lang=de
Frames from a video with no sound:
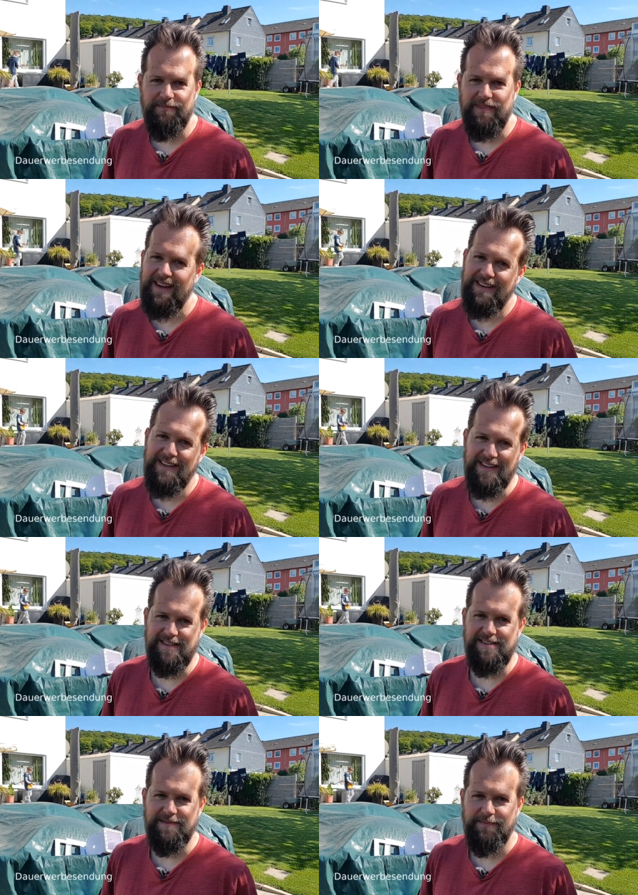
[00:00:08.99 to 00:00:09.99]
Naja, nicht
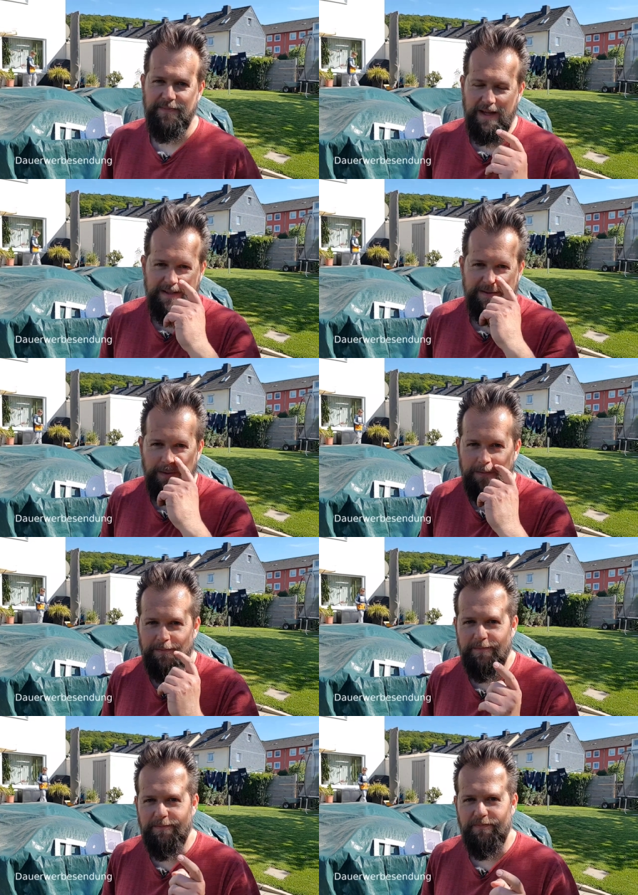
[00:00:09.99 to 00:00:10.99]
ganz. Also
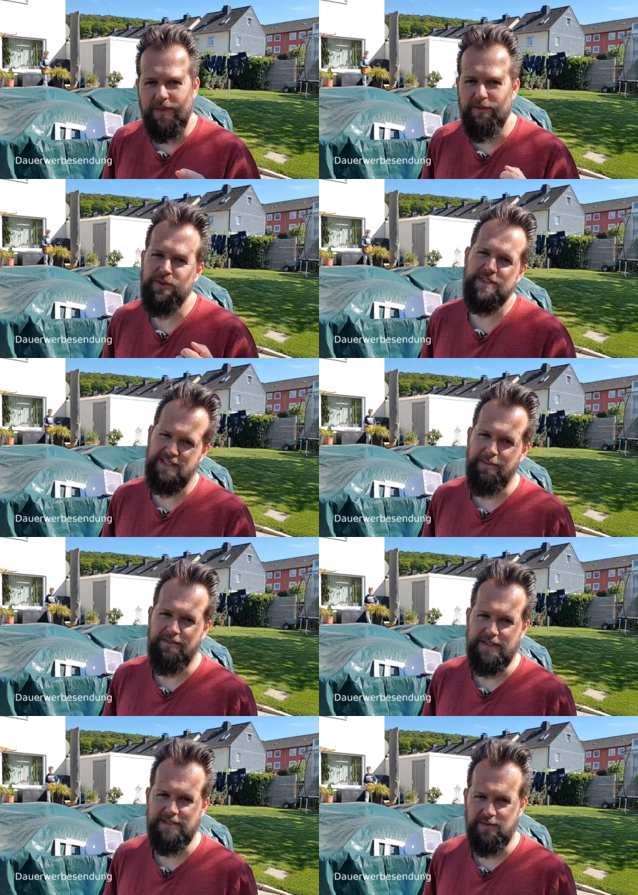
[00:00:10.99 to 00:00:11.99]
fühlt sich aber
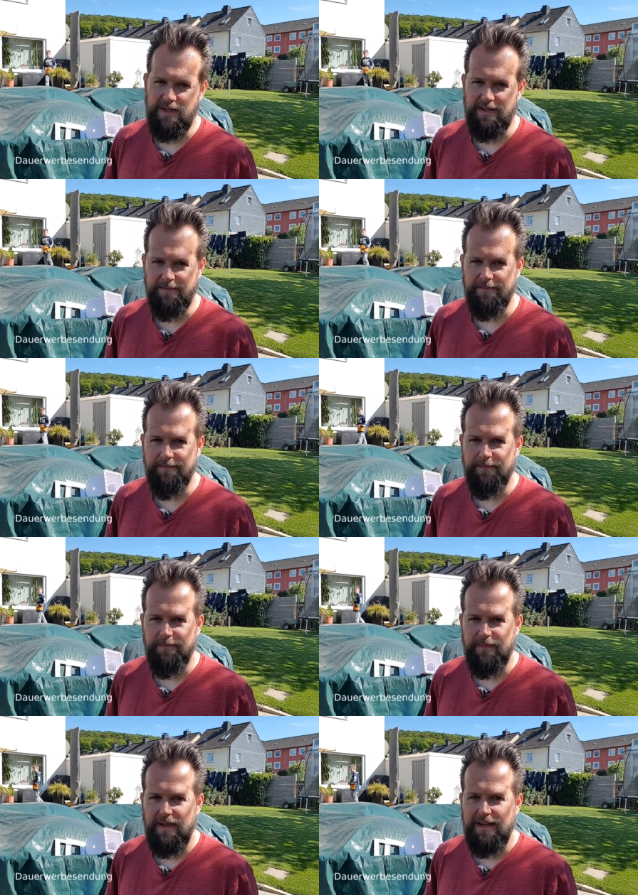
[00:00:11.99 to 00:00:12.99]
fast so an.
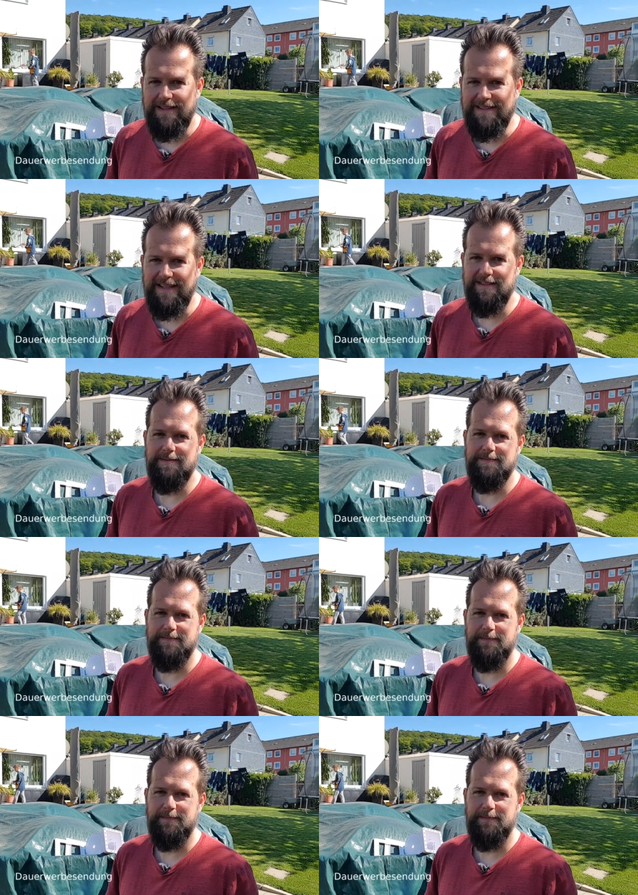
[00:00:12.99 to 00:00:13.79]
Denn